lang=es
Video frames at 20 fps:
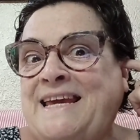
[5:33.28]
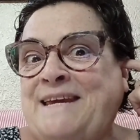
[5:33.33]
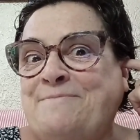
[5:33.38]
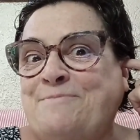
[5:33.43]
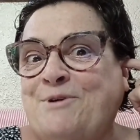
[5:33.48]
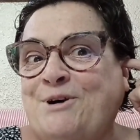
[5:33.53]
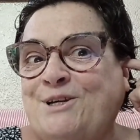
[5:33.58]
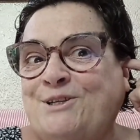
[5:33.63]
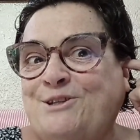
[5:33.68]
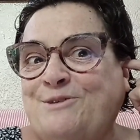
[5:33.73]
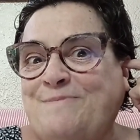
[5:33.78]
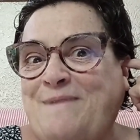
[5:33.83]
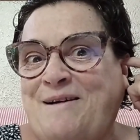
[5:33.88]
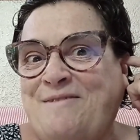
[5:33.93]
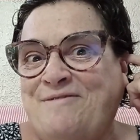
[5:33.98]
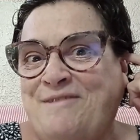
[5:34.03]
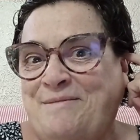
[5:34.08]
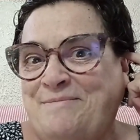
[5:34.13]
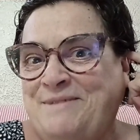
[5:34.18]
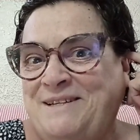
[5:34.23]
Y poquito
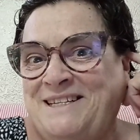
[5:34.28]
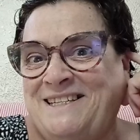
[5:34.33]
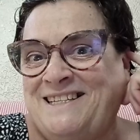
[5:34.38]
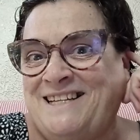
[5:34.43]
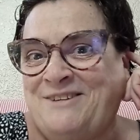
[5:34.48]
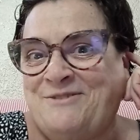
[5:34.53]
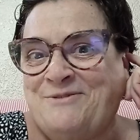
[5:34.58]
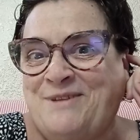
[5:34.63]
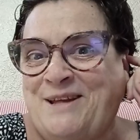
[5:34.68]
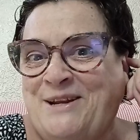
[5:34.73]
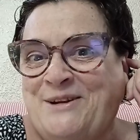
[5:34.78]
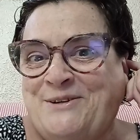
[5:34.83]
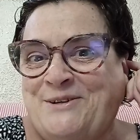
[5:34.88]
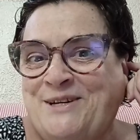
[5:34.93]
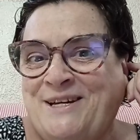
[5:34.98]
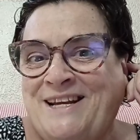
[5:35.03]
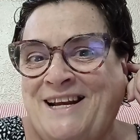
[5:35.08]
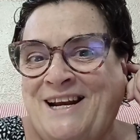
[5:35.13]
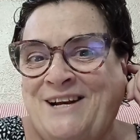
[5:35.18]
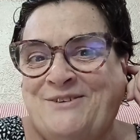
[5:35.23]
más, familia, y
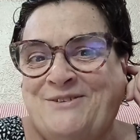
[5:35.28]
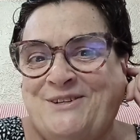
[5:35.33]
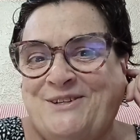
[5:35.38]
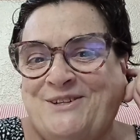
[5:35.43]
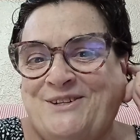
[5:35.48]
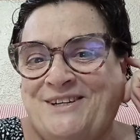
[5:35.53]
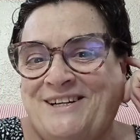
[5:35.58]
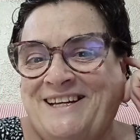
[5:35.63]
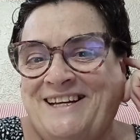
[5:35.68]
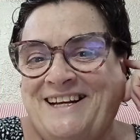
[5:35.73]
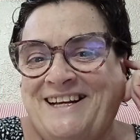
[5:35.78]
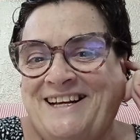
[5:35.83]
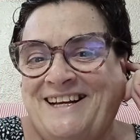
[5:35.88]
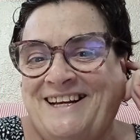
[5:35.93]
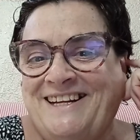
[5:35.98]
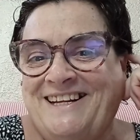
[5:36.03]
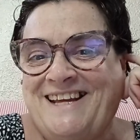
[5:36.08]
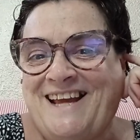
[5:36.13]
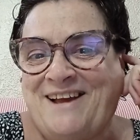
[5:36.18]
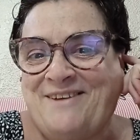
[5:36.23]
saludaros, era lo único que
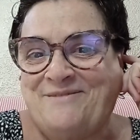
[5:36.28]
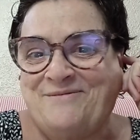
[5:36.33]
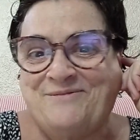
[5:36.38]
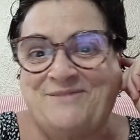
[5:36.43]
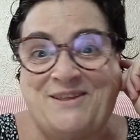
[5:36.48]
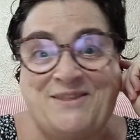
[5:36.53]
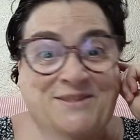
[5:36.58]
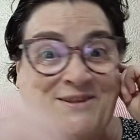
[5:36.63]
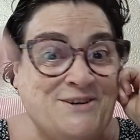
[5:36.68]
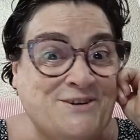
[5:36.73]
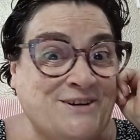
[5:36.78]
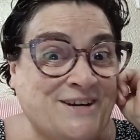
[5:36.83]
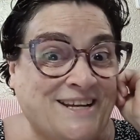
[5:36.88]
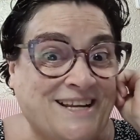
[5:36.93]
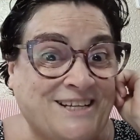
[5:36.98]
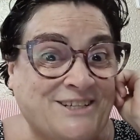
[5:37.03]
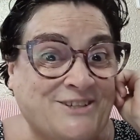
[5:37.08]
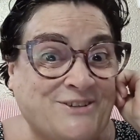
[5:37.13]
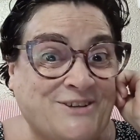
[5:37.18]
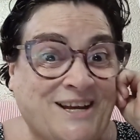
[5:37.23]
quería, deciros que
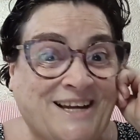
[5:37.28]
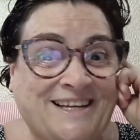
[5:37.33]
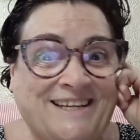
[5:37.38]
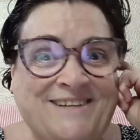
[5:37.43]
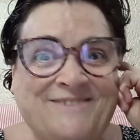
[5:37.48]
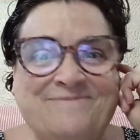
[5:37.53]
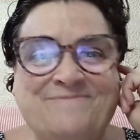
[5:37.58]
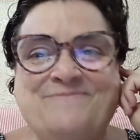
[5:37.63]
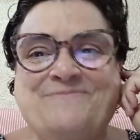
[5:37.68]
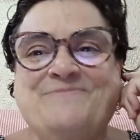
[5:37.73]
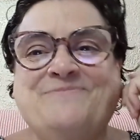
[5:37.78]
ya estoy aquí.